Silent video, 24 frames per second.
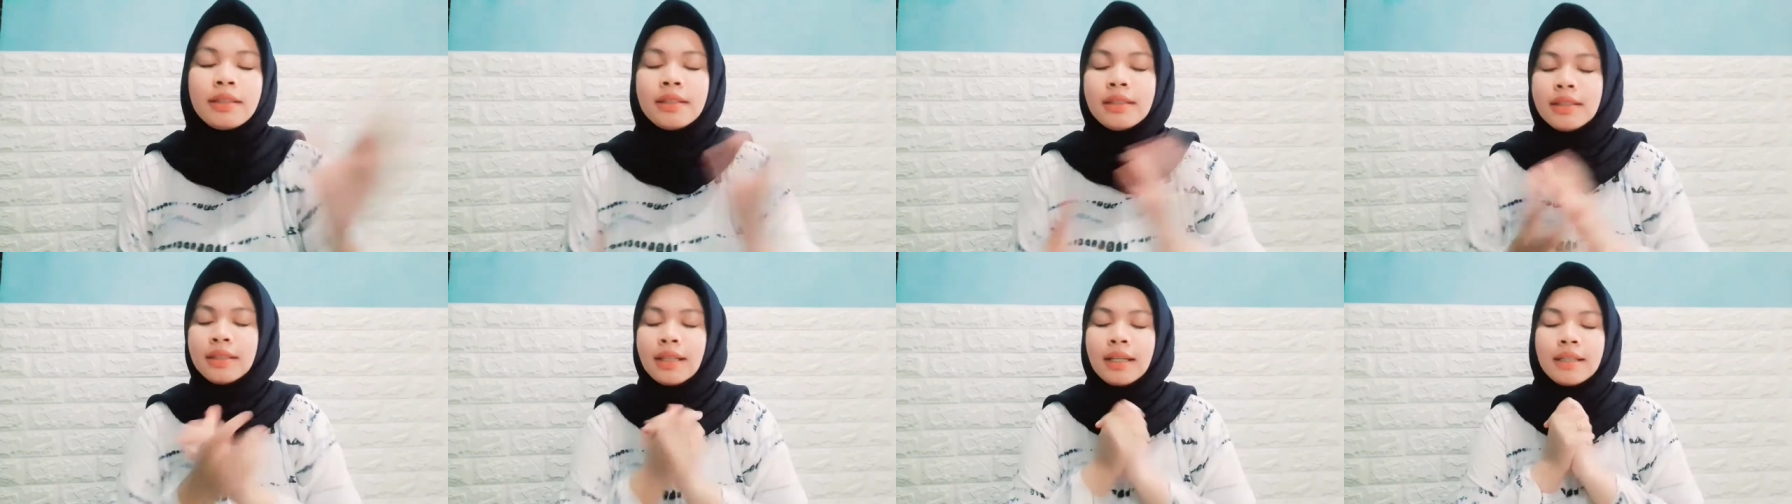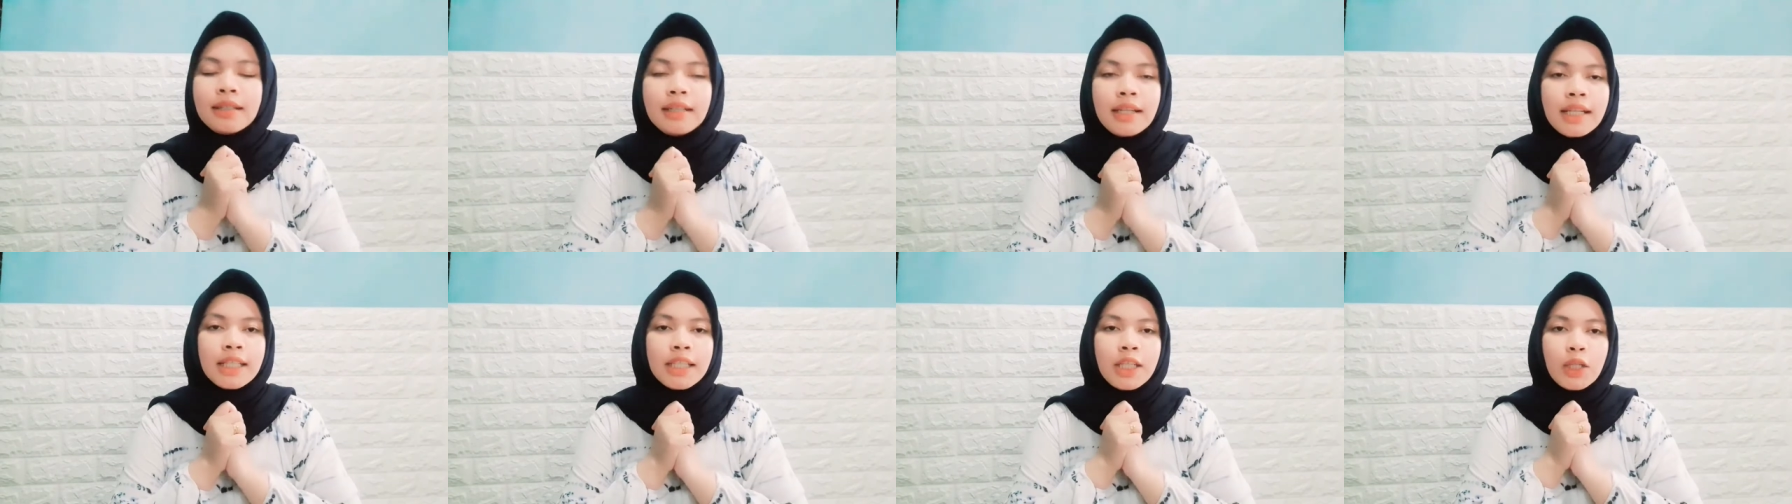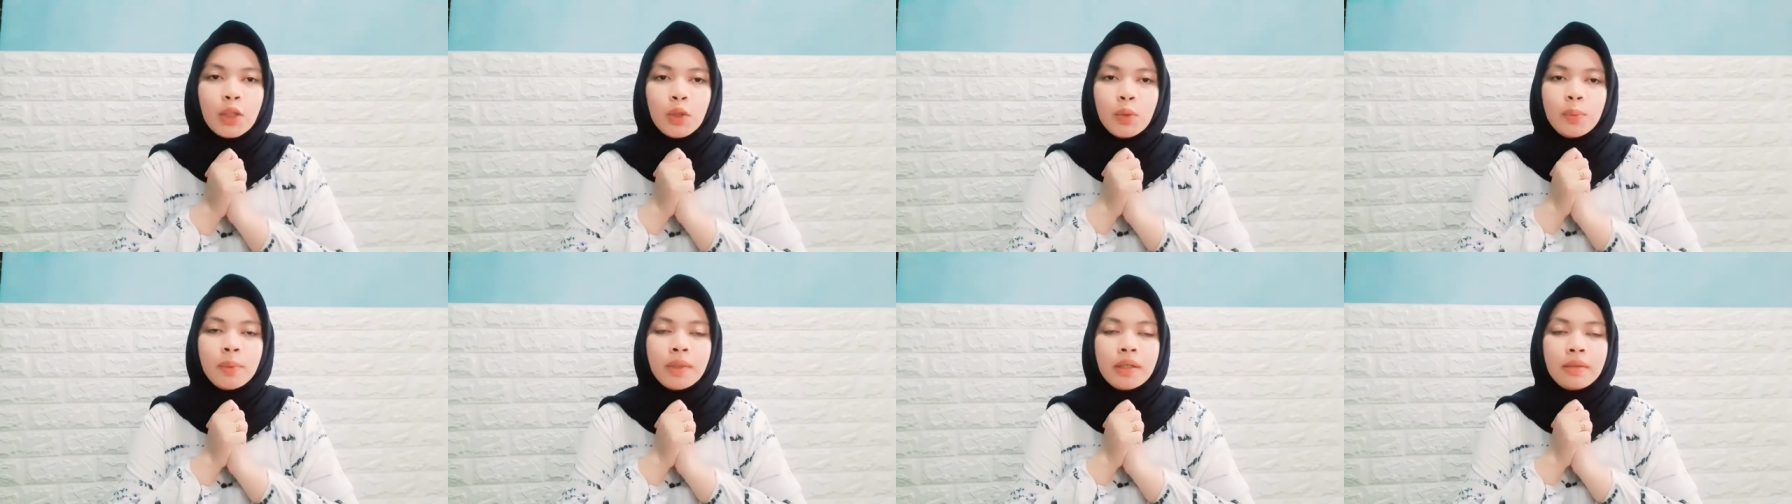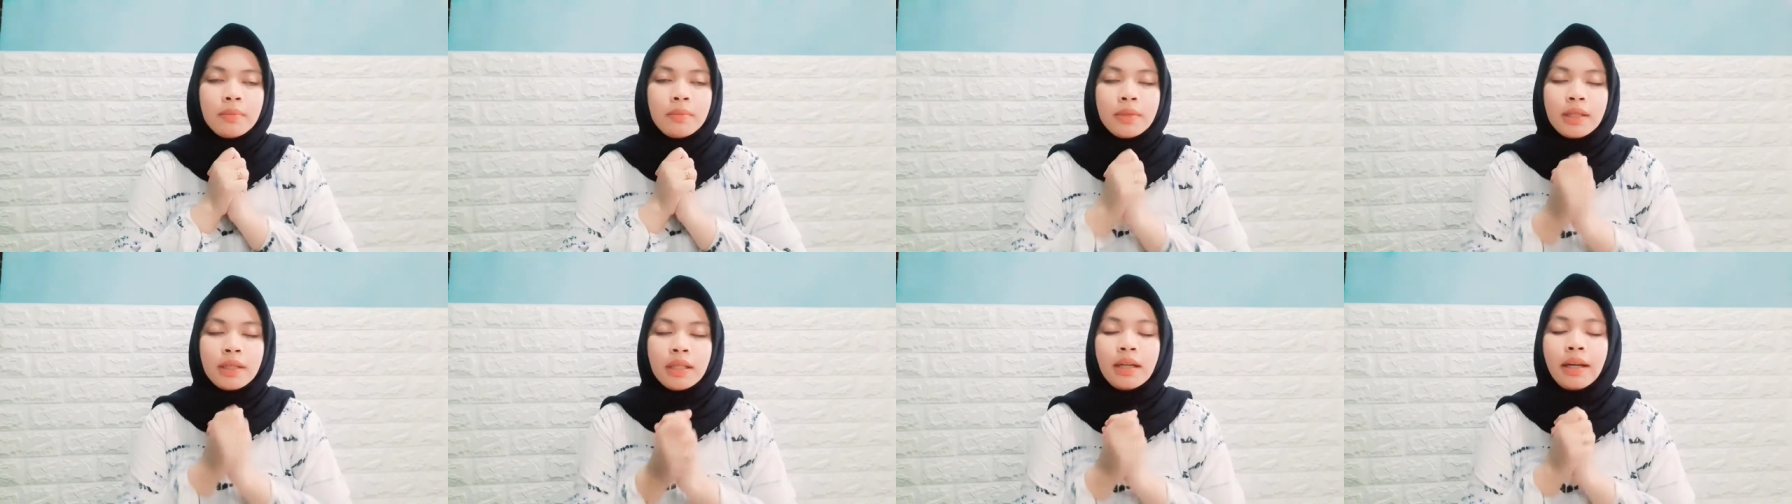sandalnya itu
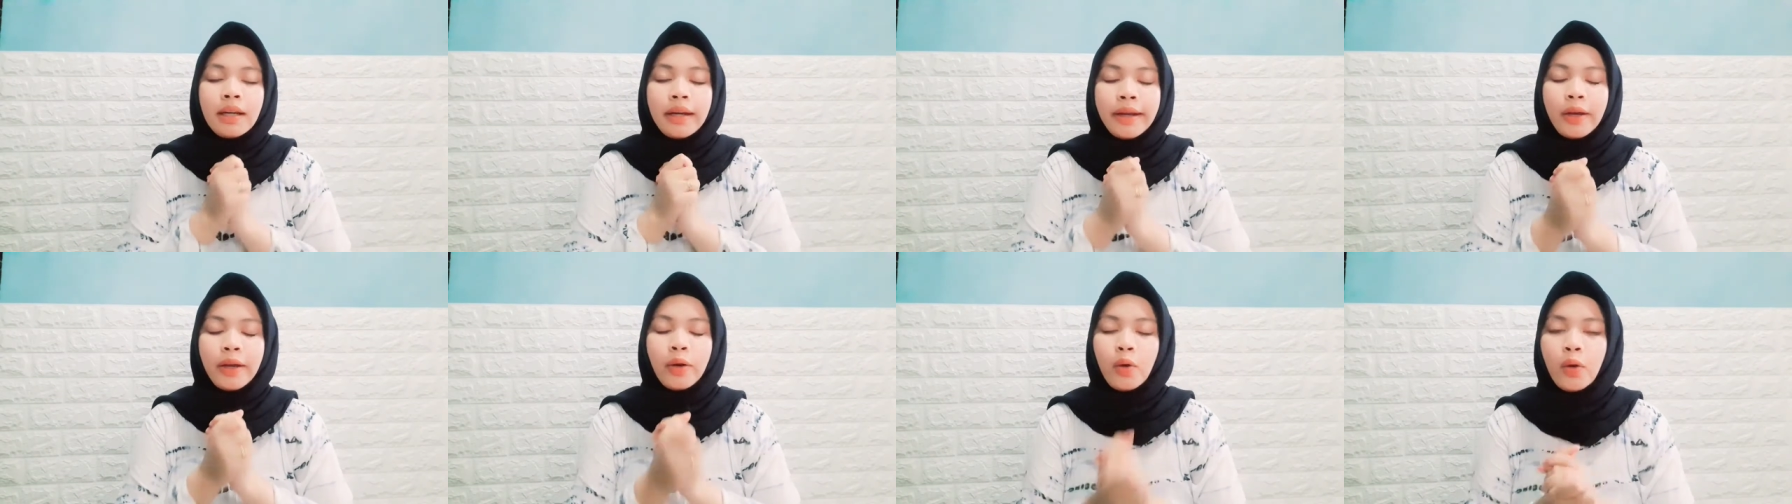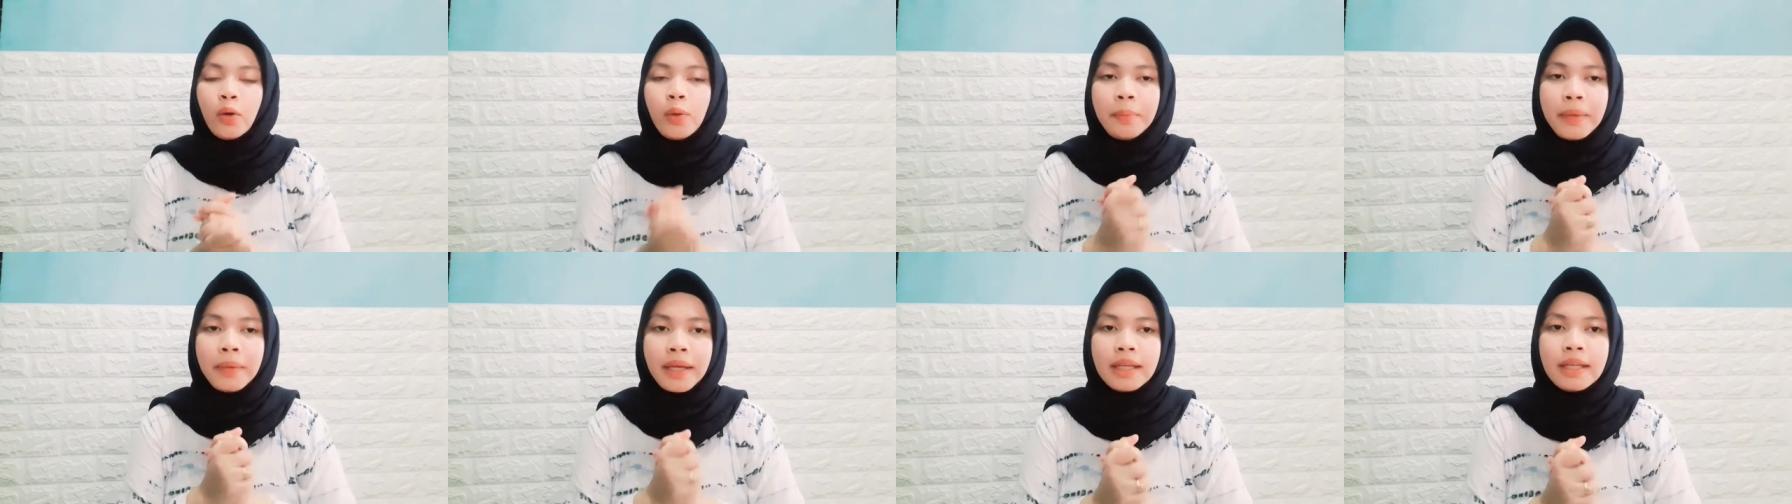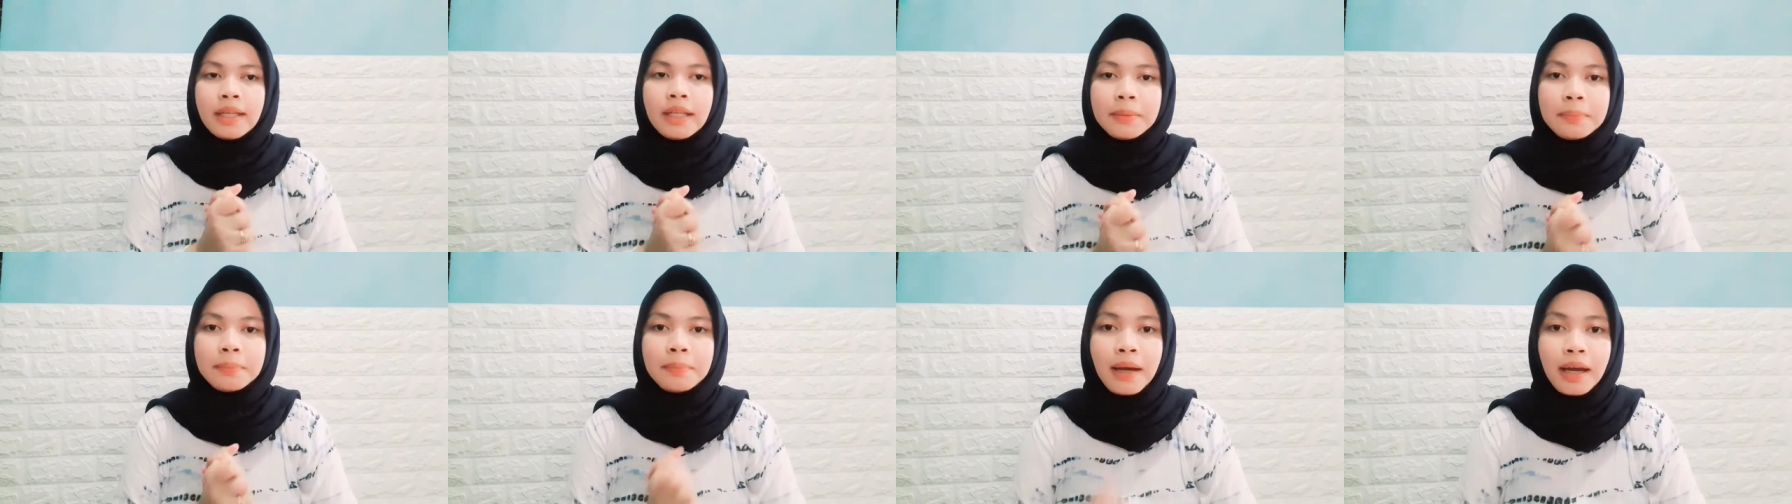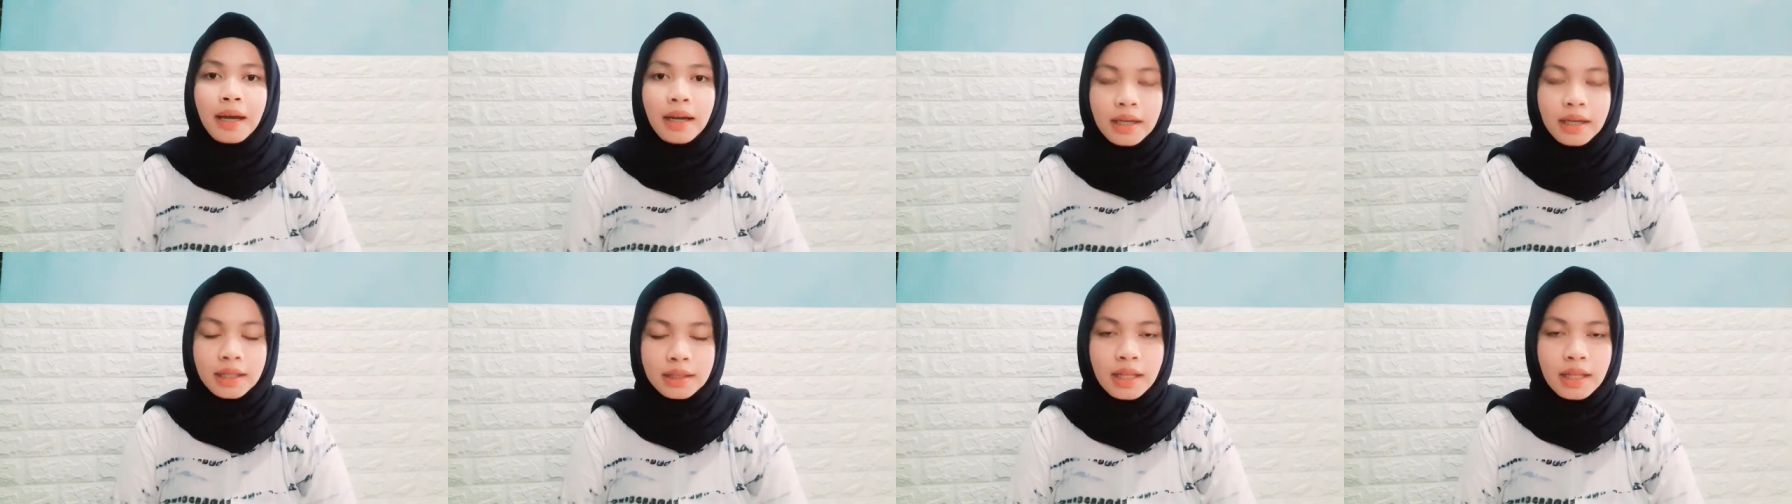bener-bener recommended
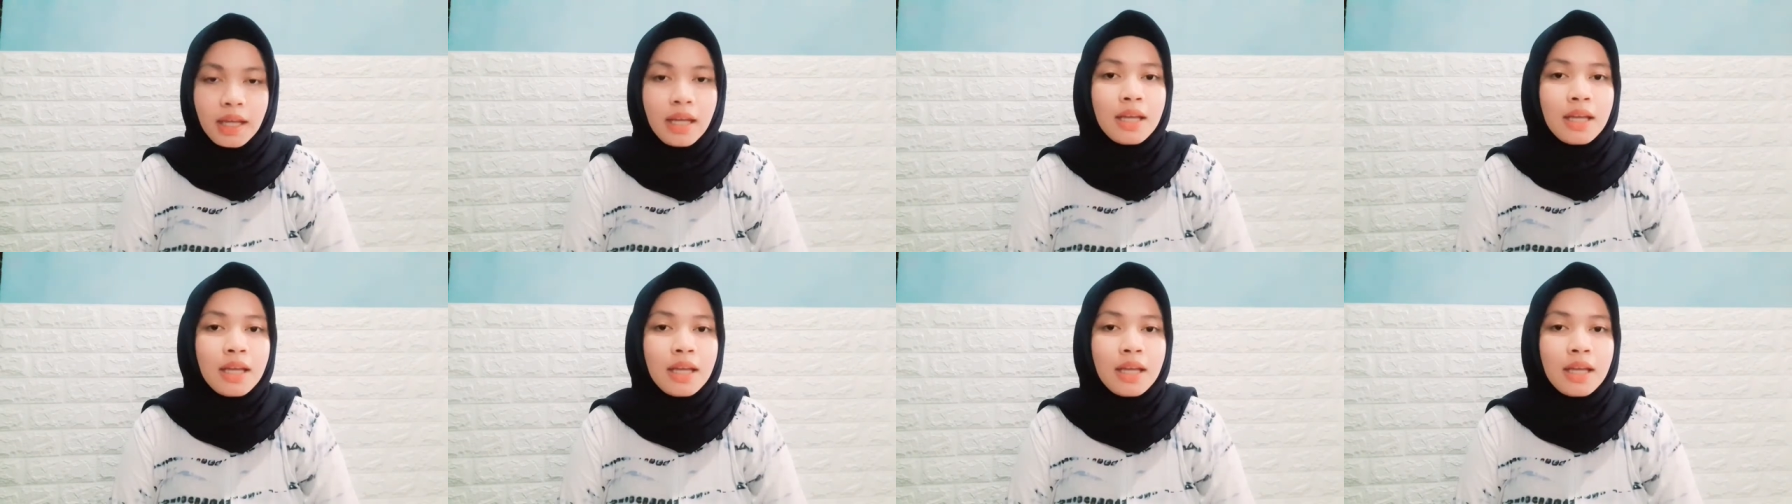banget